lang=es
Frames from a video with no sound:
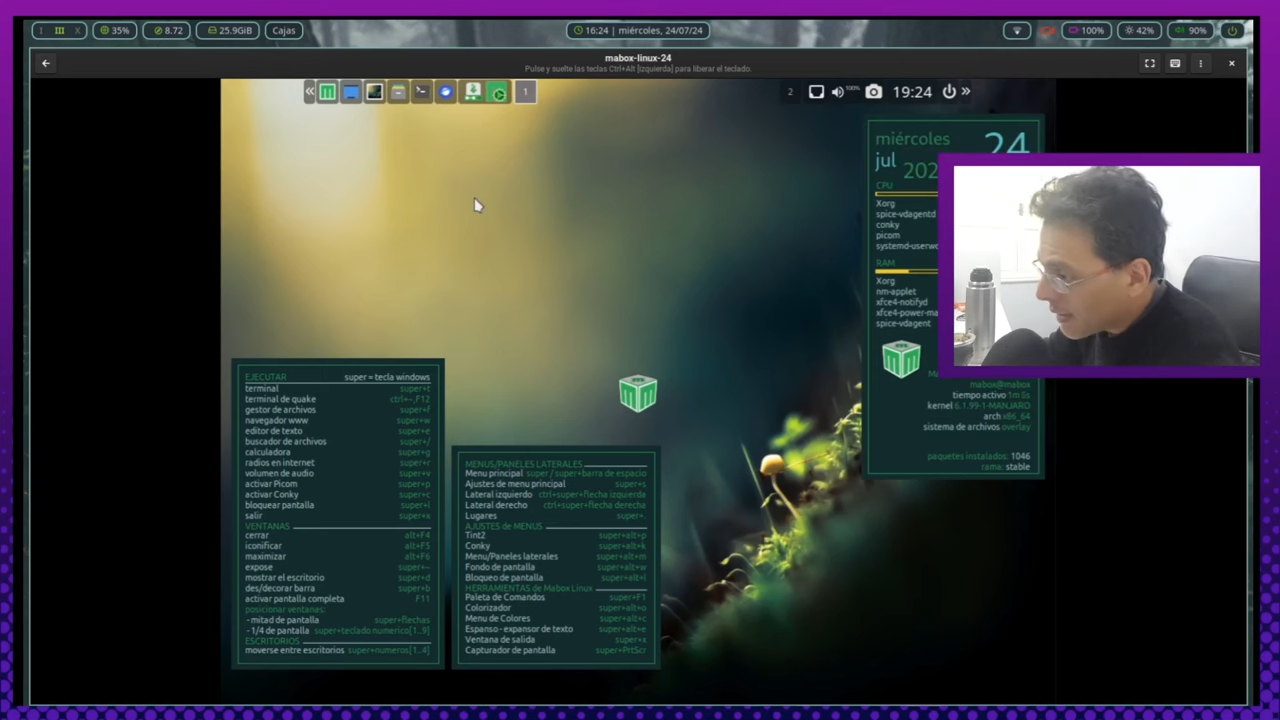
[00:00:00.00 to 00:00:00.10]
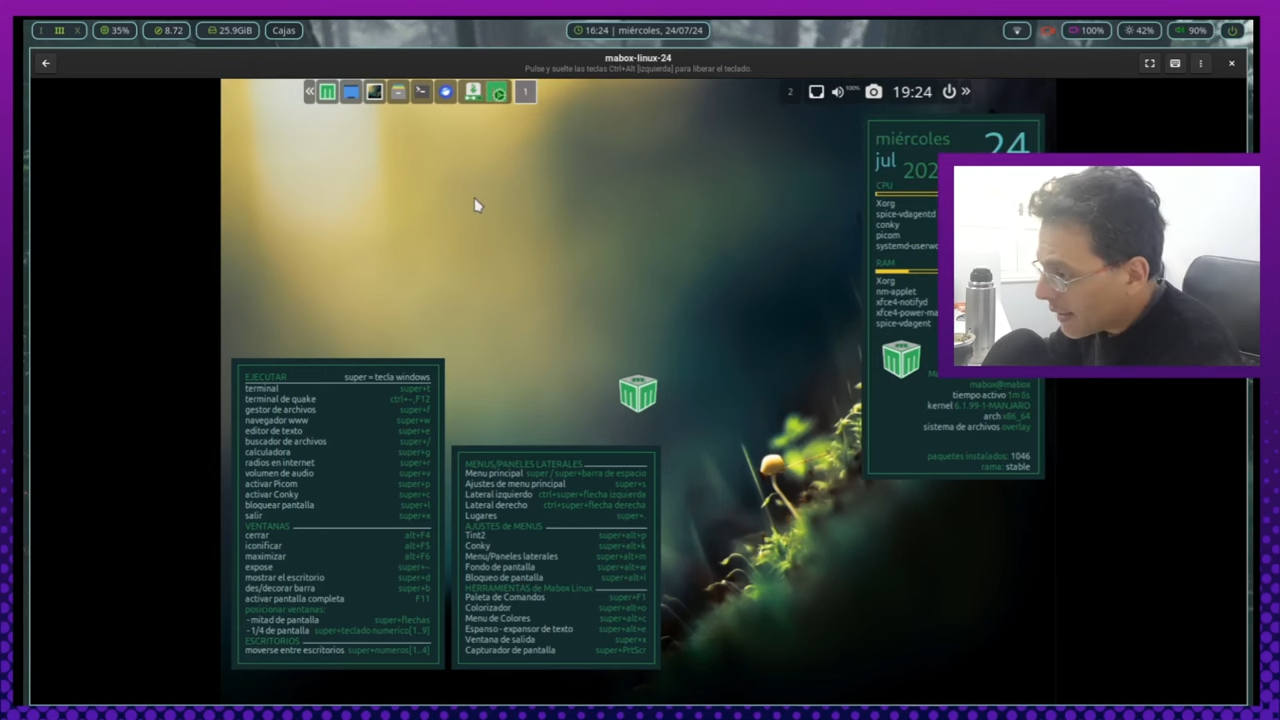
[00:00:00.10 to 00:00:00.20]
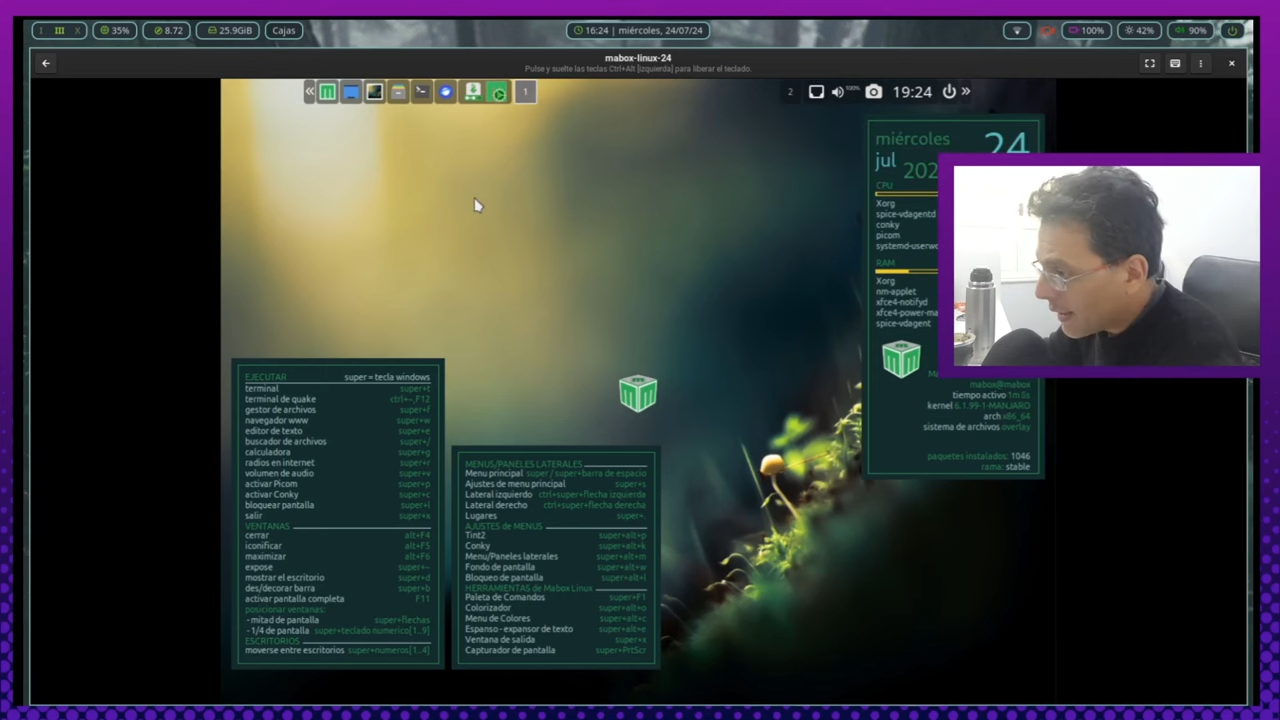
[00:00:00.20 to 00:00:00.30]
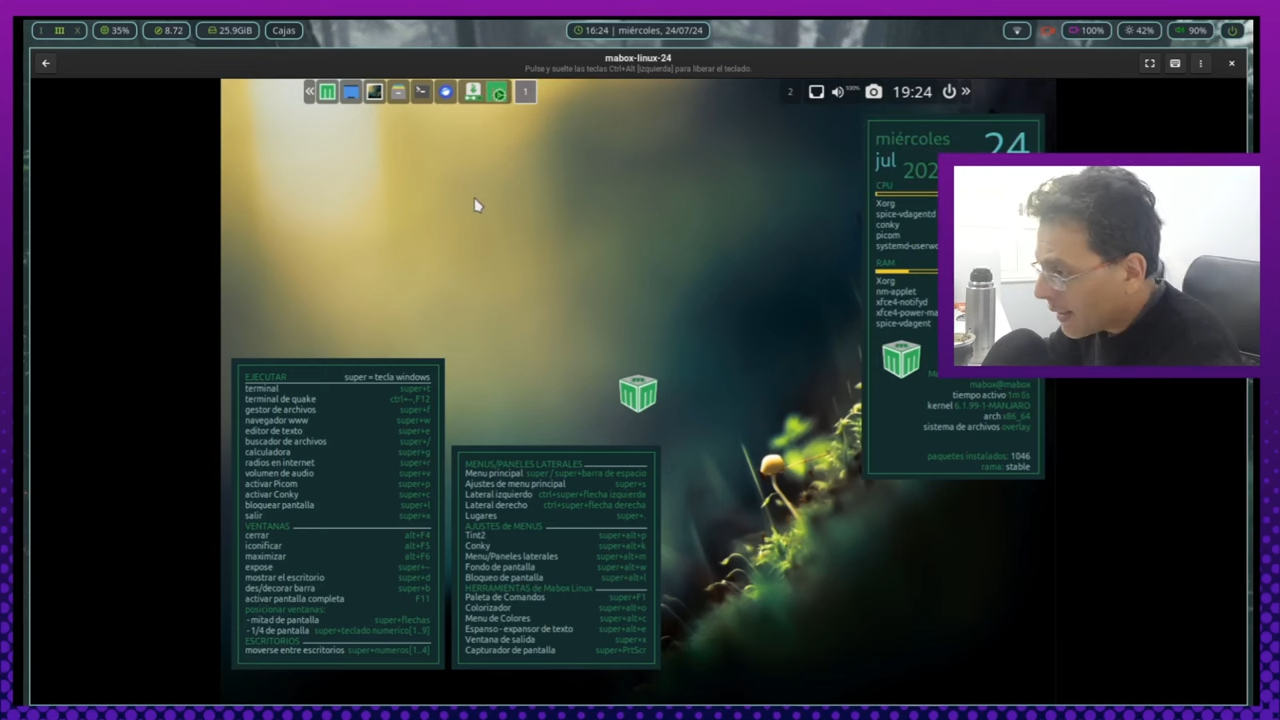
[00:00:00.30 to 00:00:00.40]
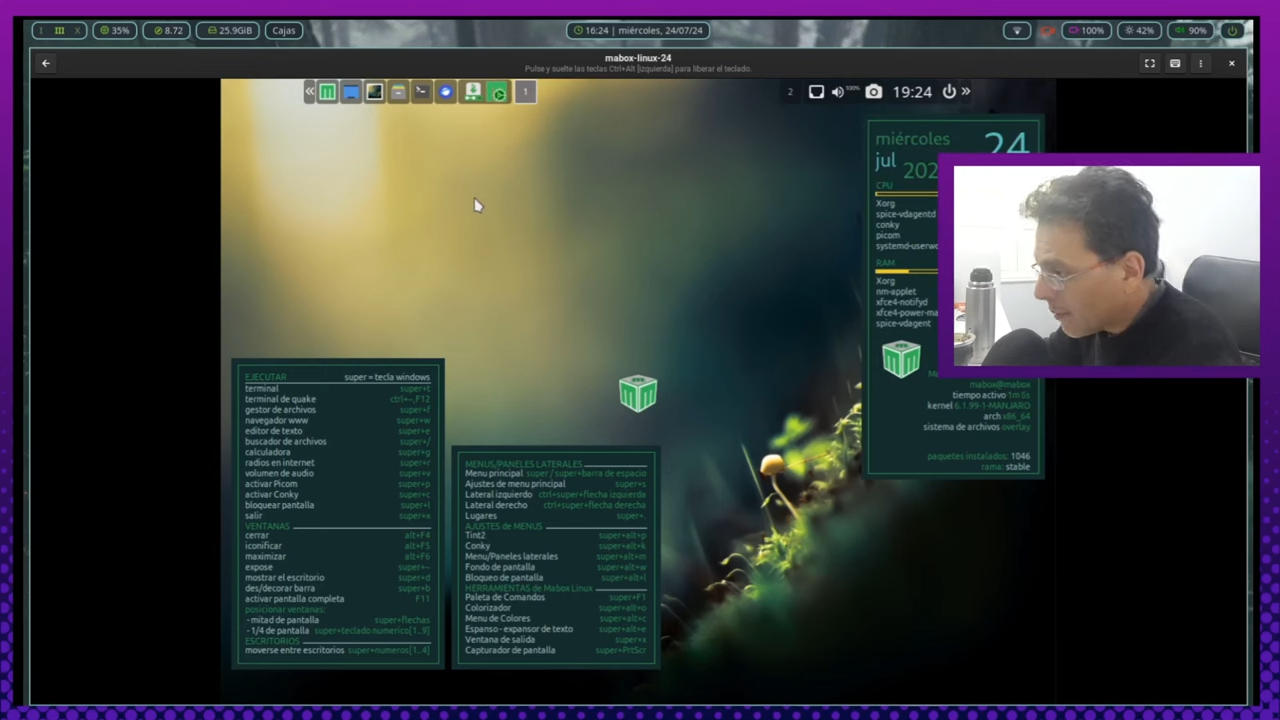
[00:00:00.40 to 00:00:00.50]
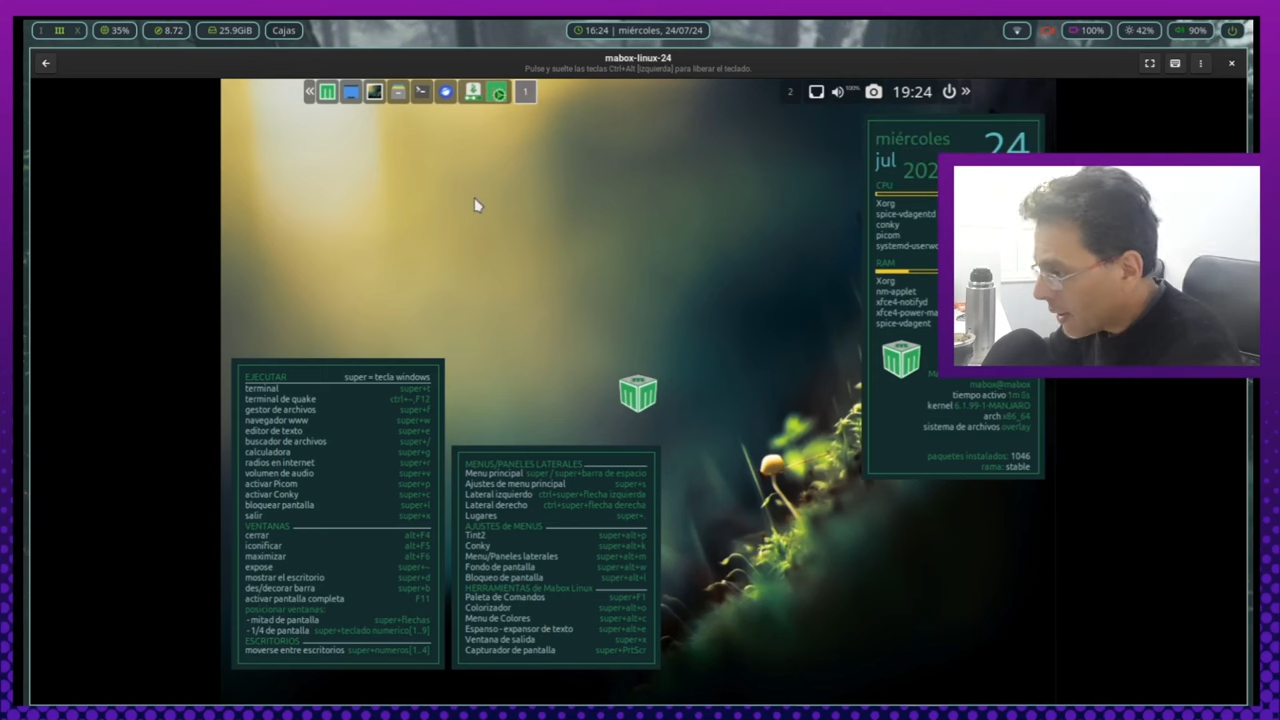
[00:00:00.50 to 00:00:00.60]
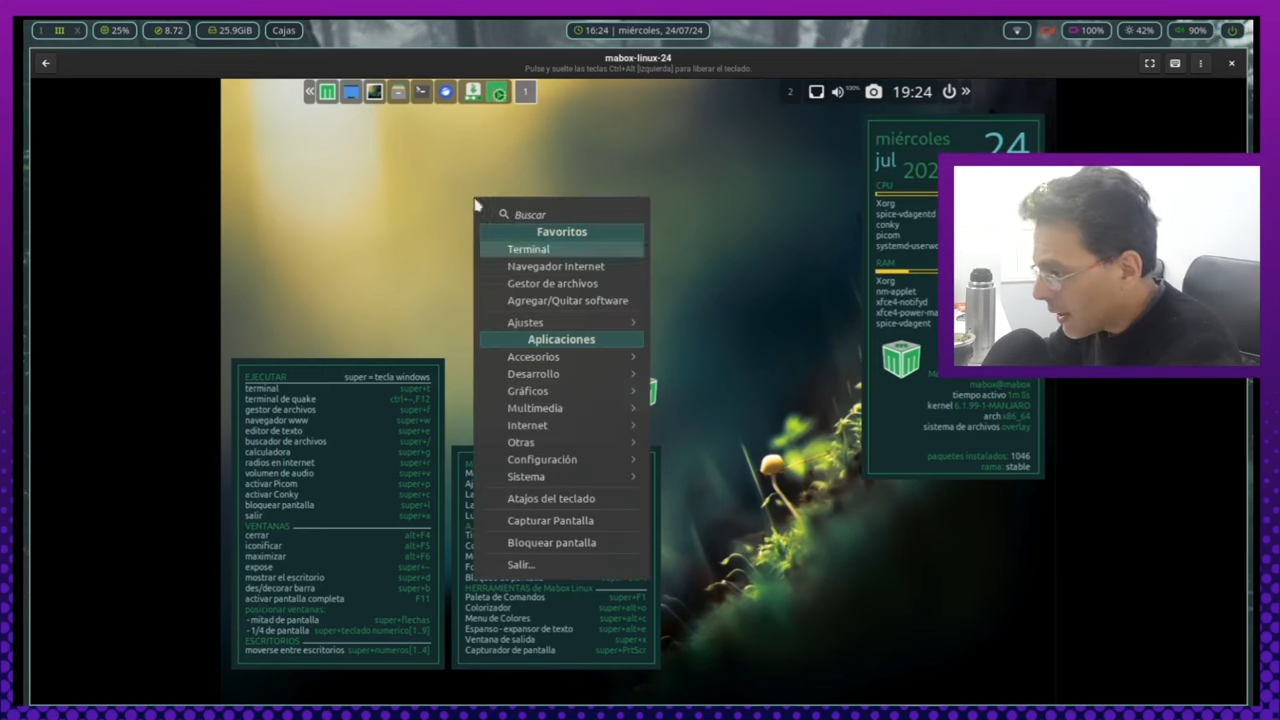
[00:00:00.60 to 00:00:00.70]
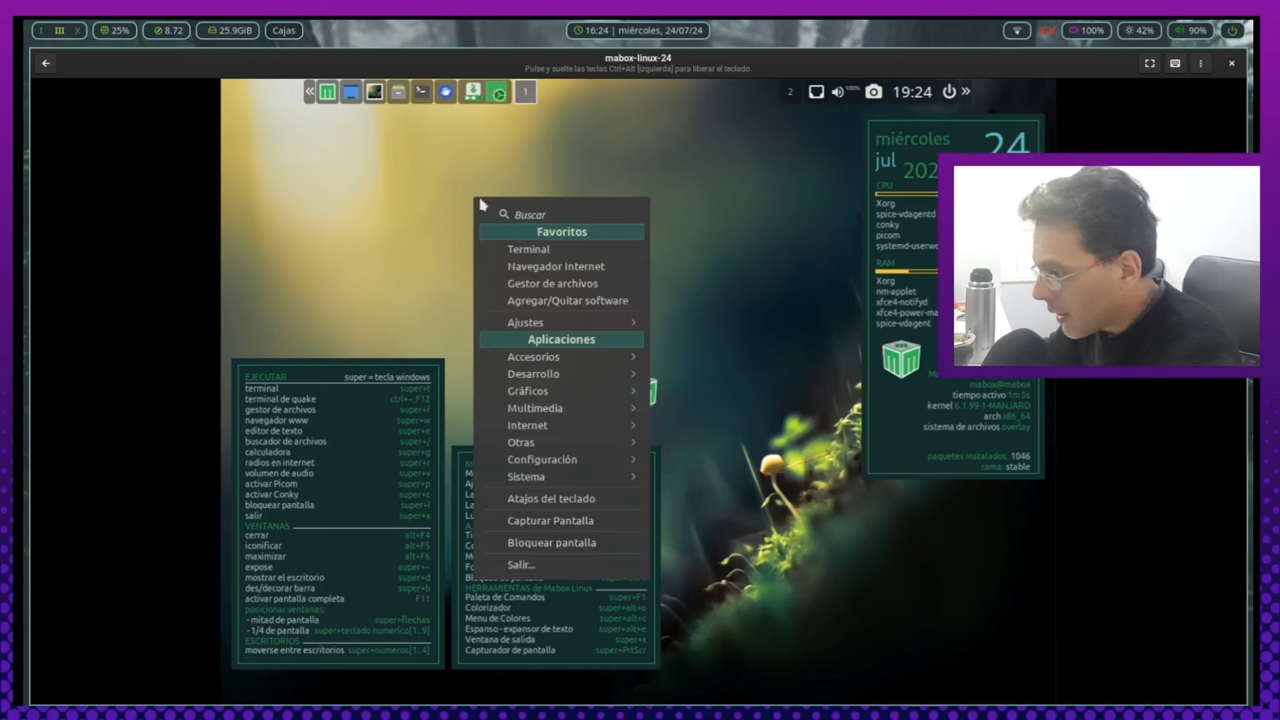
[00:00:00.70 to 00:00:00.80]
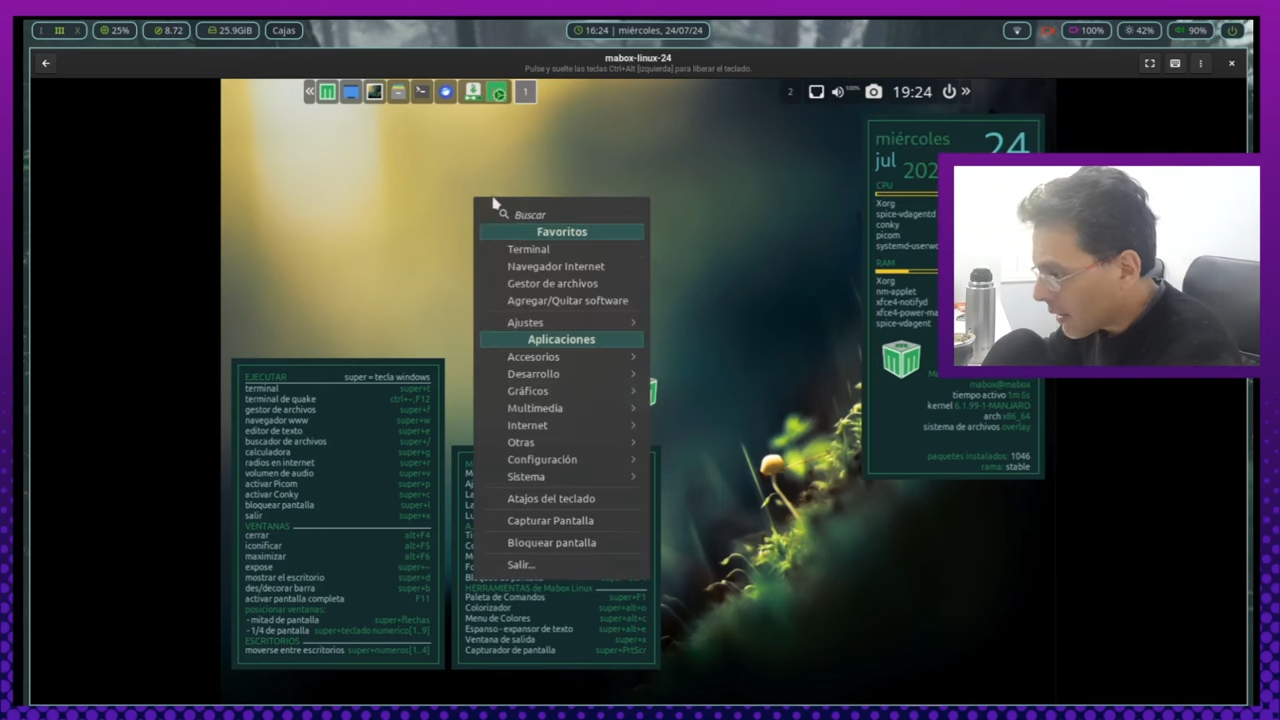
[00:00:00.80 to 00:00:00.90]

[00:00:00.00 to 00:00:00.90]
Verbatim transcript: a hacer es cambiar la